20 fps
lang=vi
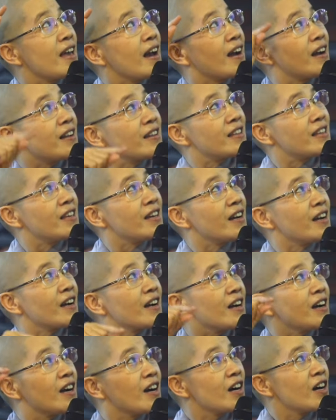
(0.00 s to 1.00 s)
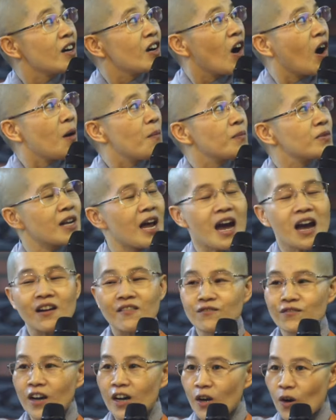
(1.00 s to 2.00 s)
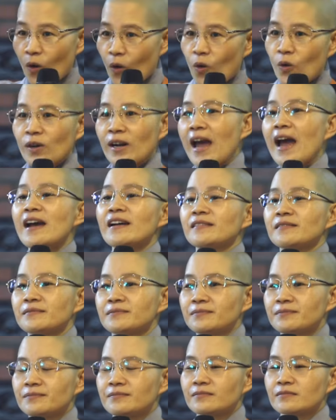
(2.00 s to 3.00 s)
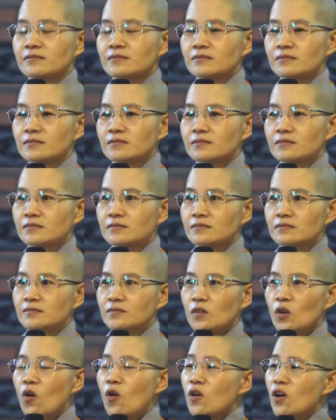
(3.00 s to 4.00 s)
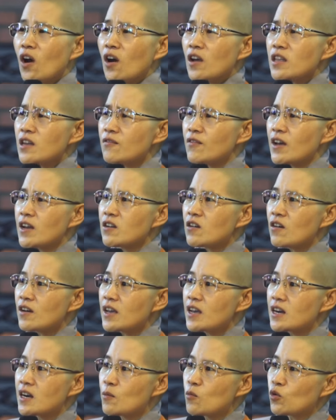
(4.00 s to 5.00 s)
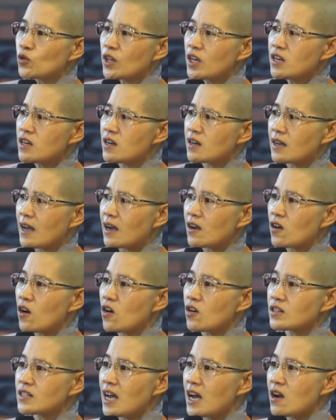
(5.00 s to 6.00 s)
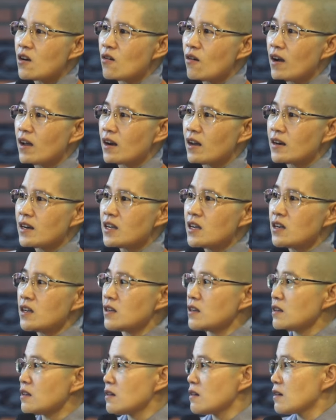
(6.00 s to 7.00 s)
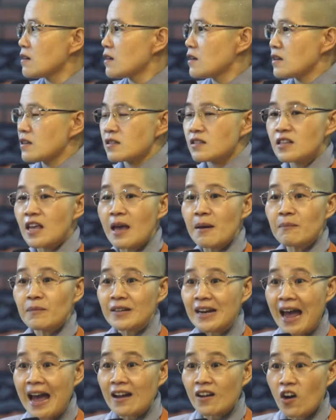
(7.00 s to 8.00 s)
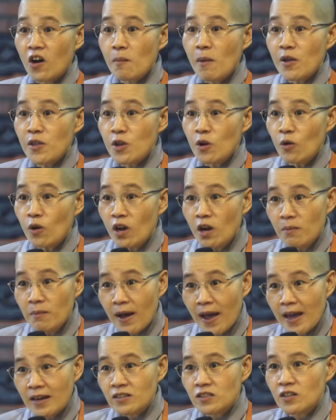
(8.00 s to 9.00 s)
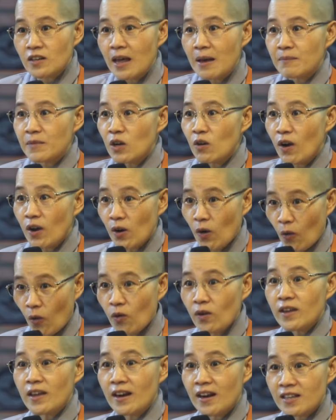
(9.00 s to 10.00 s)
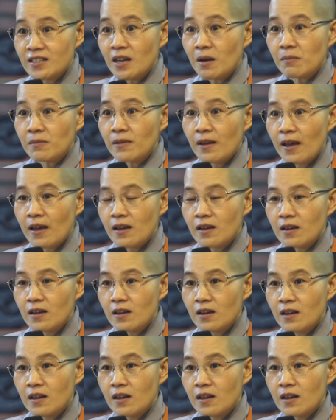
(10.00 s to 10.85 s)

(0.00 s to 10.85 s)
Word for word: nhận diện gom rác và đổ rác cô nói như vậy có nghĩa là một tí nữa các con ra ngoài là đi xem rác có bao nhiêu lườm hết rồi đem ra ngoài đổ vậy là xong nghe